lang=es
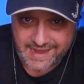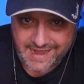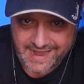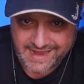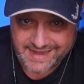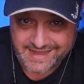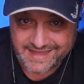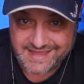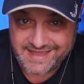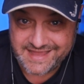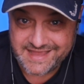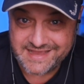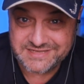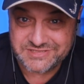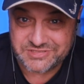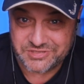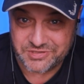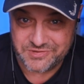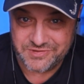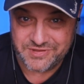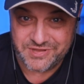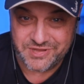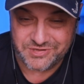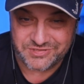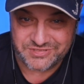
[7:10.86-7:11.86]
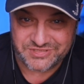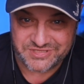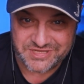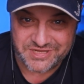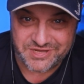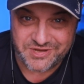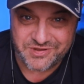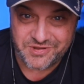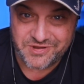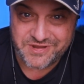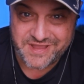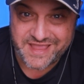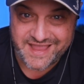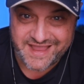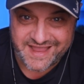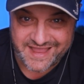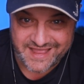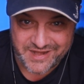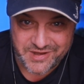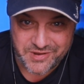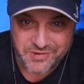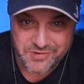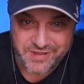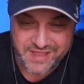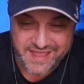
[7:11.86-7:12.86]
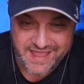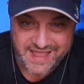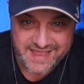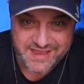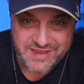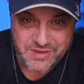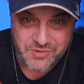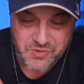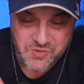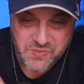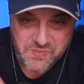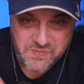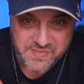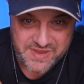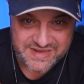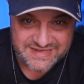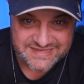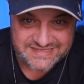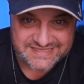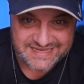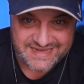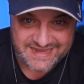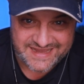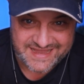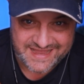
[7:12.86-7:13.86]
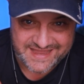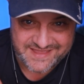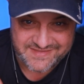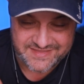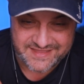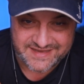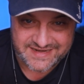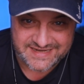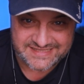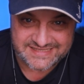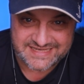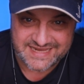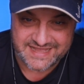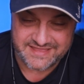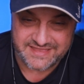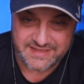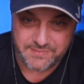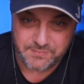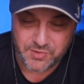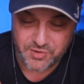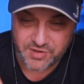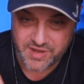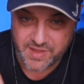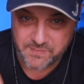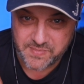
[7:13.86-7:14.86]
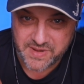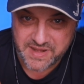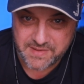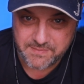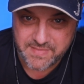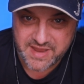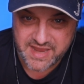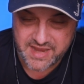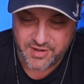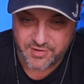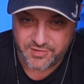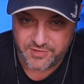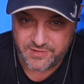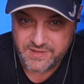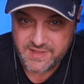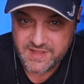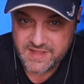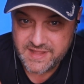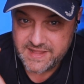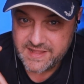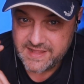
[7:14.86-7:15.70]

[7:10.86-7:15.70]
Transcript: Aquí es donde os digo que creo que hay un mensaje interesante, porque primero